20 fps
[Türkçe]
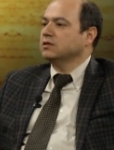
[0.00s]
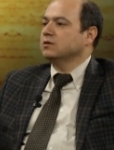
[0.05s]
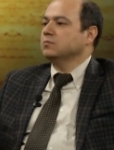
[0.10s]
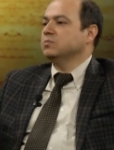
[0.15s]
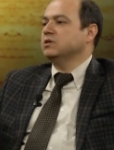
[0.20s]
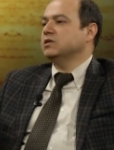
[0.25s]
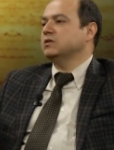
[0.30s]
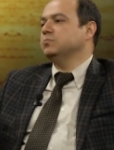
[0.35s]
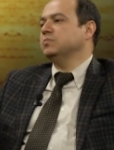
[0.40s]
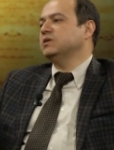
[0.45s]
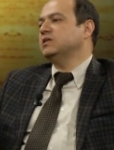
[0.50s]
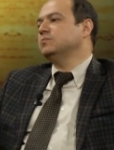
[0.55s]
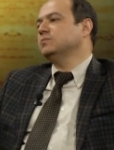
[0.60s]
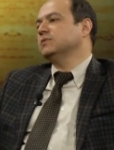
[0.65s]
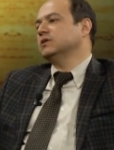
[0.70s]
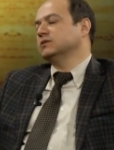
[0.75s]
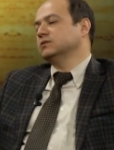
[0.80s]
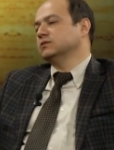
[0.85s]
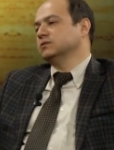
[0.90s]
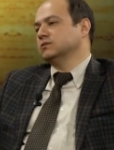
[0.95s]
bir bilim
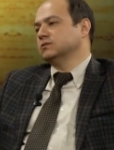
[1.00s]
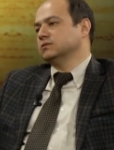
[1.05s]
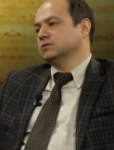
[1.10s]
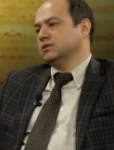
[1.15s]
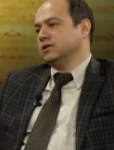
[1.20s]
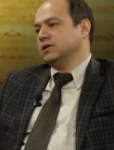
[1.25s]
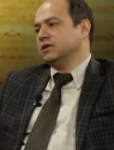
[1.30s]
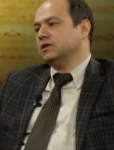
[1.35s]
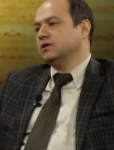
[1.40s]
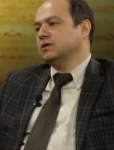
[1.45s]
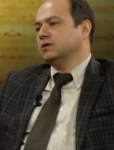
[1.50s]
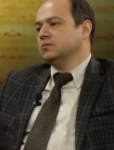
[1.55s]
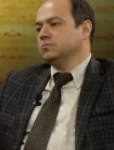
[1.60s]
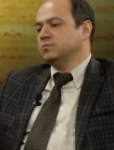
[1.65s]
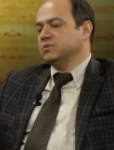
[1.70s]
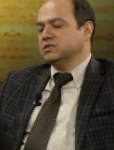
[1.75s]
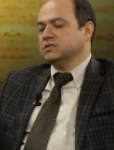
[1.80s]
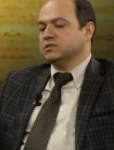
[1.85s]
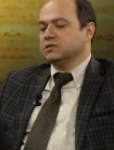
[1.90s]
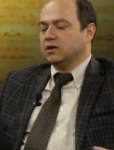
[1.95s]
dalıdır diye
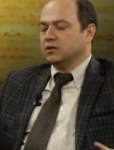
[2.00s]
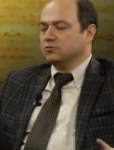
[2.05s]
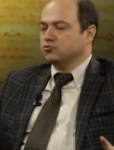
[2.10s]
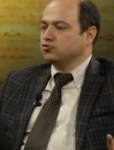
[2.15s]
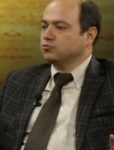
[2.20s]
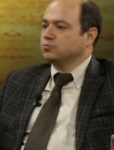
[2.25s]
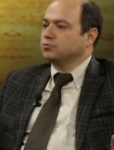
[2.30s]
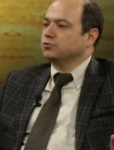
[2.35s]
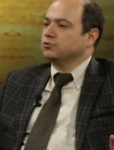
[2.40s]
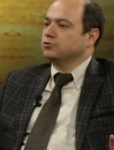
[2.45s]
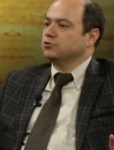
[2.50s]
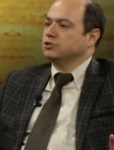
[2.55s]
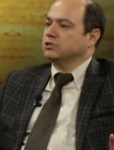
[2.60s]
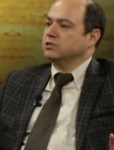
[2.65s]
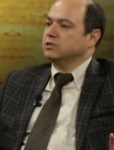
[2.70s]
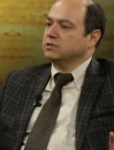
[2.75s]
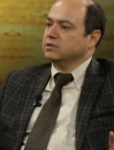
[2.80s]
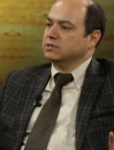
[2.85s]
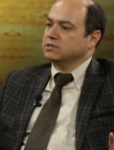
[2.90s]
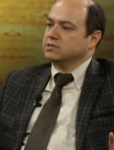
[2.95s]
biz
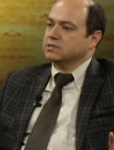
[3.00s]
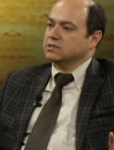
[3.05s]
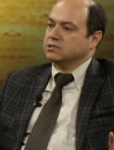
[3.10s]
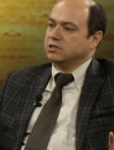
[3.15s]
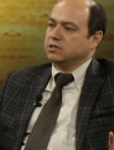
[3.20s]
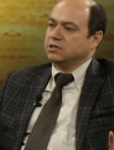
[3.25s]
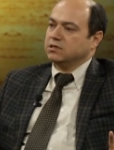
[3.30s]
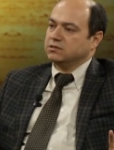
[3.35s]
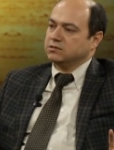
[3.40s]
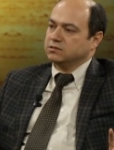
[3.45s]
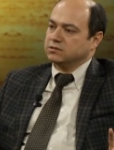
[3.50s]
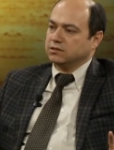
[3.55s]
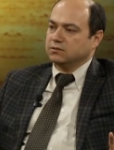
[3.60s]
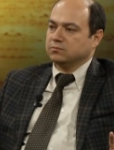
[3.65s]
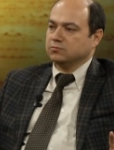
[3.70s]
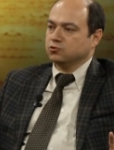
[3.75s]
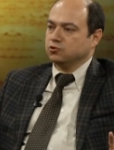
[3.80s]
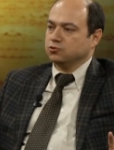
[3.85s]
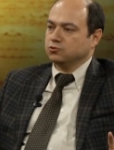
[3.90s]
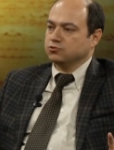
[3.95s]
antropolojiyi kısaca
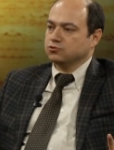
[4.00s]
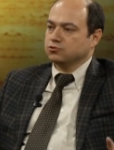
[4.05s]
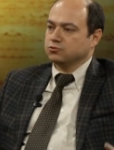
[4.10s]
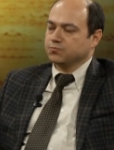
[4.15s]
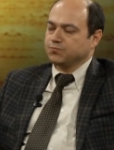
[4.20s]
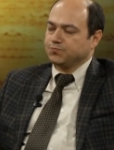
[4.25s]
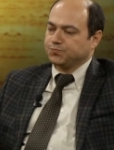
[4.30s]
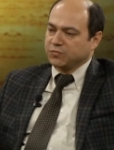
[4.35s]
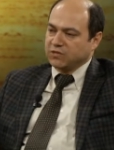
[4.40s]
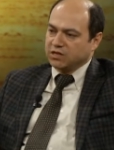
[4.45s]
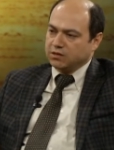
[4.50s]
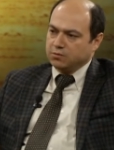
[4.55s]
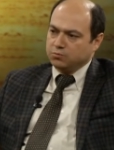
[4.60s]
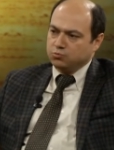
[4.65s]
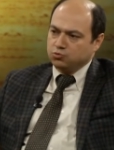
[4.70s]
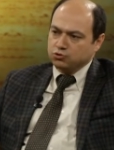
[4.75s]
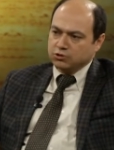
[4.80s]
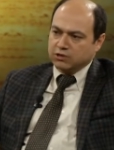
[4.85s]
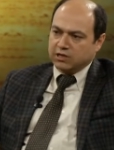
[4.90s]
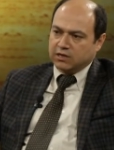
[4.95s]
tanımlıyoruz.
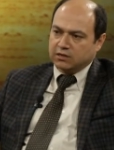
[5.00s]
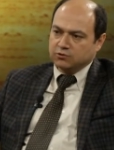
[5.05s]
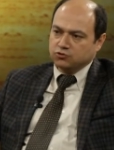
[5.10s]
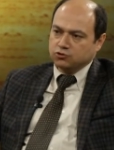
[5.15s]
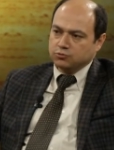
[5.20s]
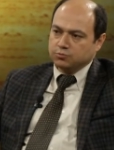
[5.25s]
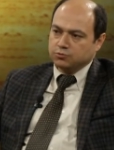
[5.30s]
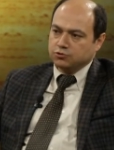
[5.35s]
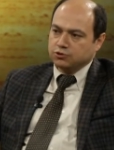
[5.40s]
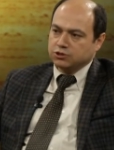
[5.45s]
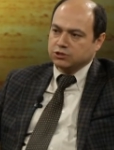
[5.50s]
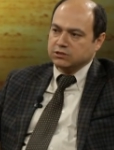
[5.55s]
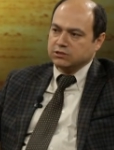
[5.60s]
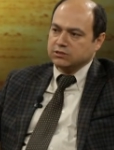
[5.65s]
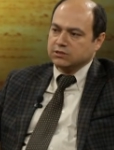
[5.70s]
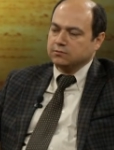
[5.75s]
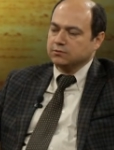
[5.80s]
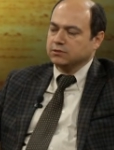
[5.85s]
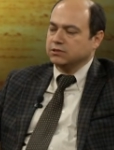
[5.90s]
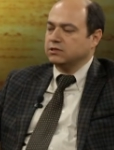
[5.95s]
Burada antropolojinin
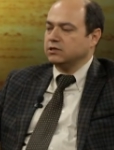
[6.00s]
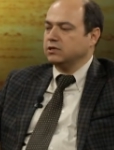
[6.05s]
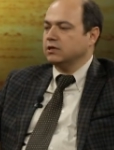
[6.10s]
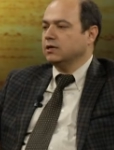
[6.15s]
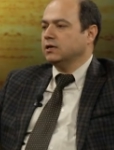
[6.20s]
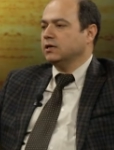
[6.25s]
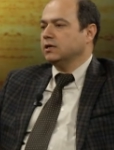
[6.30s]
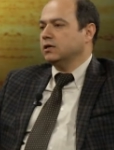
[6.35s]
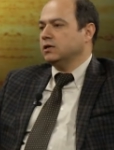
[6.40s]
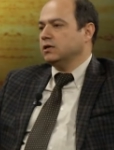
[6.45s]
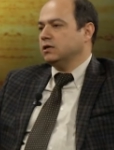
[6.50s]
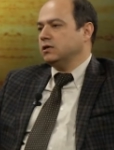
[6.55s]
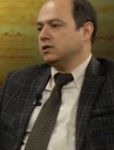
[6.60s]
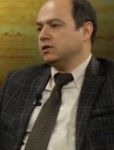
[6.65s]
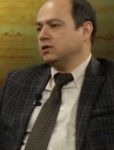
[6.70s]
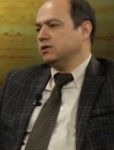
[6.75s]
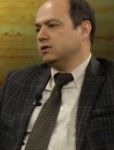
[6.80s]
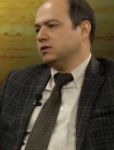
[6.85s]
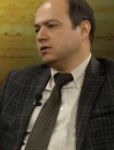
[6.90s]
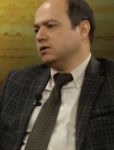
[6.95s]
tabii ki
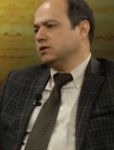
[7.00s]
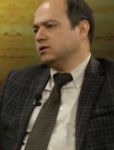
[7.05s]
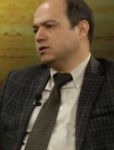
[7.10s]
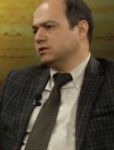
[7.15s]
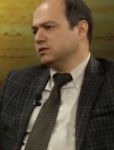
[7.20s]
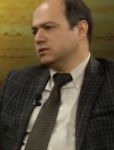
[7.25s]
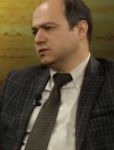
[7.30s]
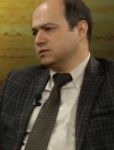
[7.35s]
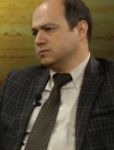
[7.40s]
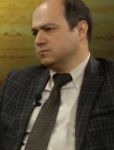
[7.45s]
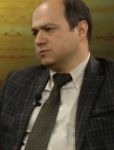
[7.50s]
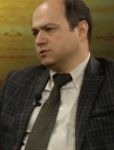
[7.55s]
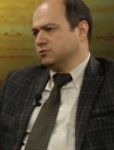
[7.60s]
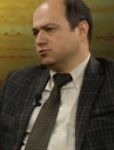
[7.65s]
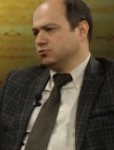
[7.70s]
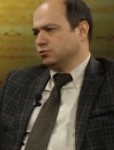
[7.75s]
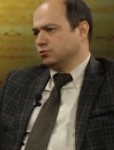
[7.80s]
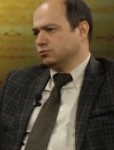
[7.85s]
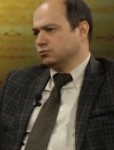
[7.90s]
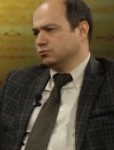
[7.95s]
e, iki kısmının
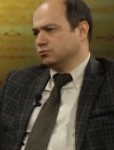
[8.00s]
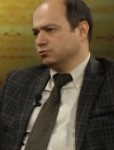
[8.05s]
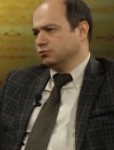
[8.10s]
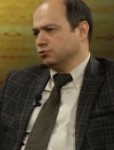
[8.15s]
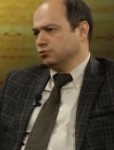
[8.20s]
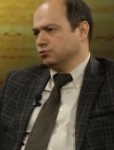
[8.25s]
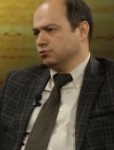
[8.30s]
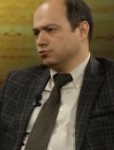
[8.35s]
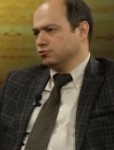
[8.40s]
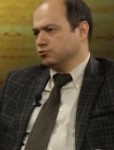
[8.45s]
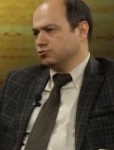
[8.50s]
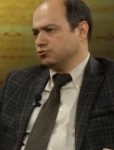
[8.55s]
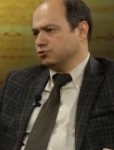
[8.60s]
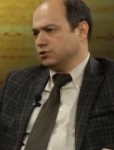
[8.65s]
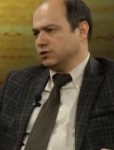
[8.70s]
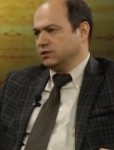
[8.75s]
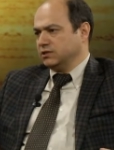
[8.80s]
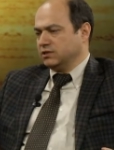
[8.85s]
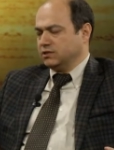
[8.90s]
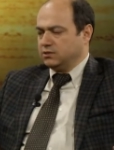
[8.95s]
olduğunu görüyoruz
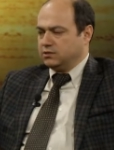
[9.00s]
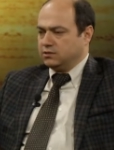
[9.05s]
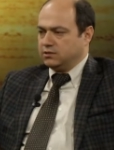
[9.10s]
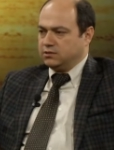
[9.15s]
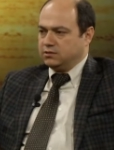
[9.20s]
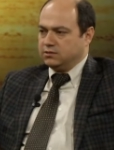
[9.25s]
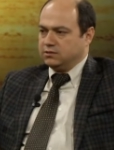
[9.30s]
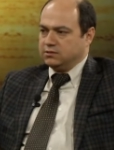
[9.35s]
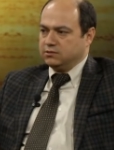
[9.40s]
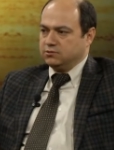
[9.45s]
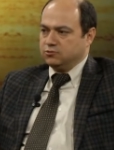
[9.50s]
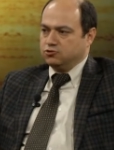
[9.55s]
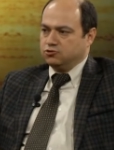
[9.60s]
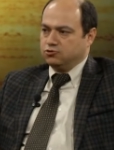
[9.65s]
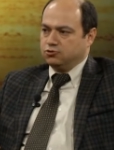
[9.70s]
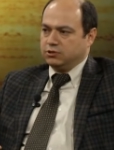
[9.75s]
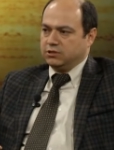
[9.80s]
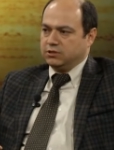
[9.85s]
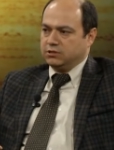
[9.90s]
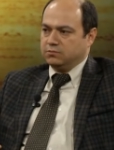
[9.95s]
özellikle
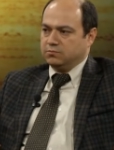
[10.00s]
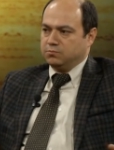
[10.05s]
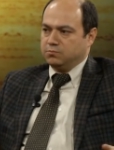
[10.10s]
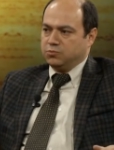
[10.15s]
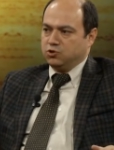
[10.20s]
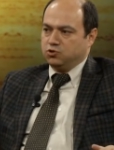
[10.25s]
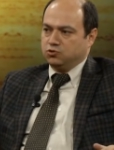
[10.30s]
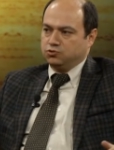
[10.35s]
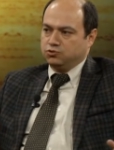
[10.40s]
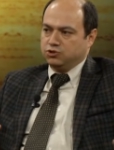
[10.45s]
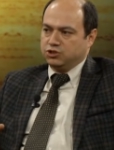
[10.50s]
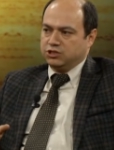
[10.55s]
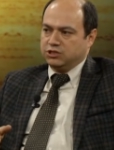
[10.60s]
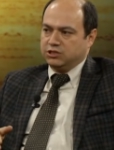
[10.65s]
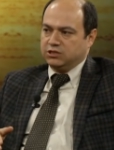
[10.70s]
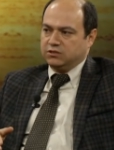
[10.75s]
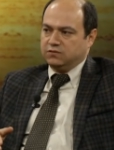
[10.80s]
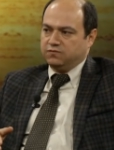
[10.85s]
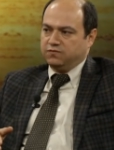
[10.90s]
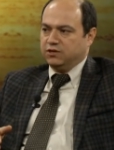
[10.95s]
söyledim. Biyolojik ve